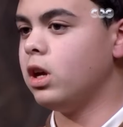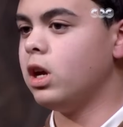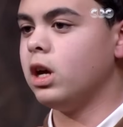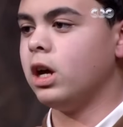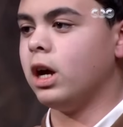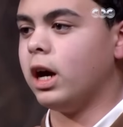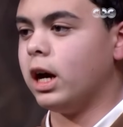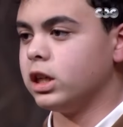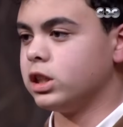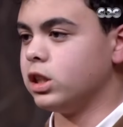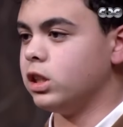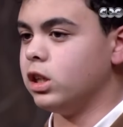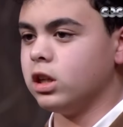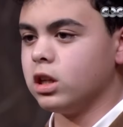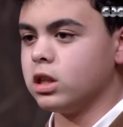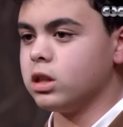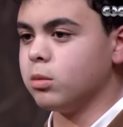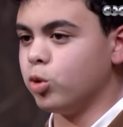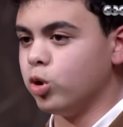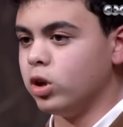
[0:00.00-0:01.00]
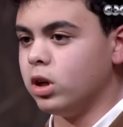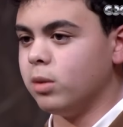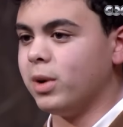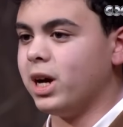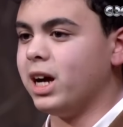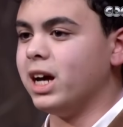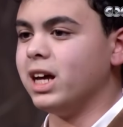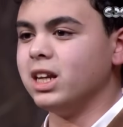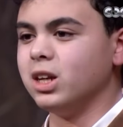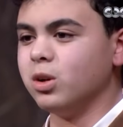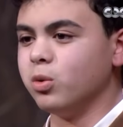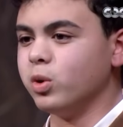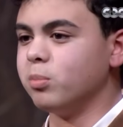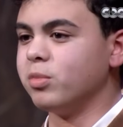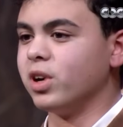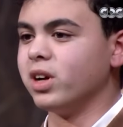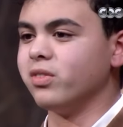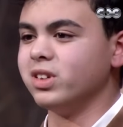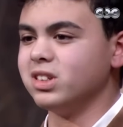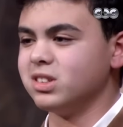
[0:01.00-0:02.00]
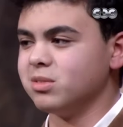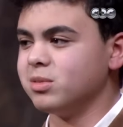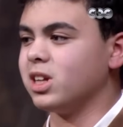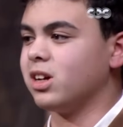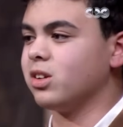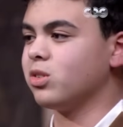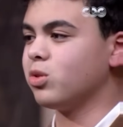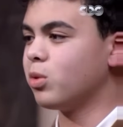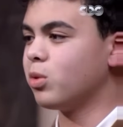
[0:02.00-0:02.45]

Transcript: عشان يناسب كل محل والبريفرنس بتاعته